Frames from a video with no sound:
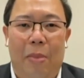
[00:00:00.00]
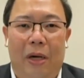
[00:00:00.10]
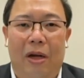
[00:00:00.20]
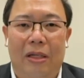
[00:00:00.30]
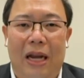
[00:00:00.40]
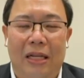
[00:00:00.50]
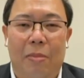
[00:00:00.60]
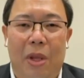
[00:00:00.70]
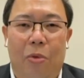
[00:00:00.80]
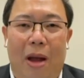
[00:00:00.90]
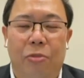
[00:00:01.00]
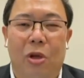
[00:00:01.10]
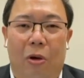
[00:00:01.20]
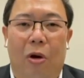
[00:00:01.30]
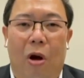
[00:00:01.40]
มันก็น่าจะมีความส
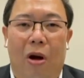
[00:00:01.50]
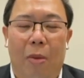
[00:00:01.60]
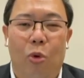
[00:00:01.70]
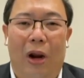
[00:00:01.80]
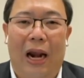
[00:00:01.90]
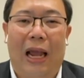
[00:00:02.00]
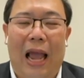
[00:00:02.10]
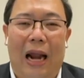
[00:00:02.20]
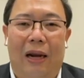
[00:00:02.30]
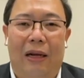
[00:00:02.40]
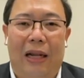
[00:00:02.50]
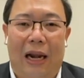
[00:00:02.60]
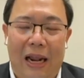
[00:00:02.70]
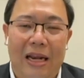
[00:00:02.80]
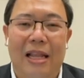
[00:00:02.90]
อดคล้องและบูรณาการกั
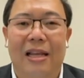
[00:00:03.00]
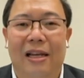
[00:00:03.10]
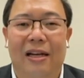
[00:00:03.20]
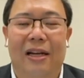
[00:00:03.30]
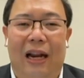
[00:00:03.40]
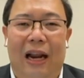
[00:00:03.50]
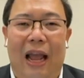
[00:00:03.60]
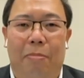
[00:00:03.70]
นได้ดียิ่งขึ้นนะค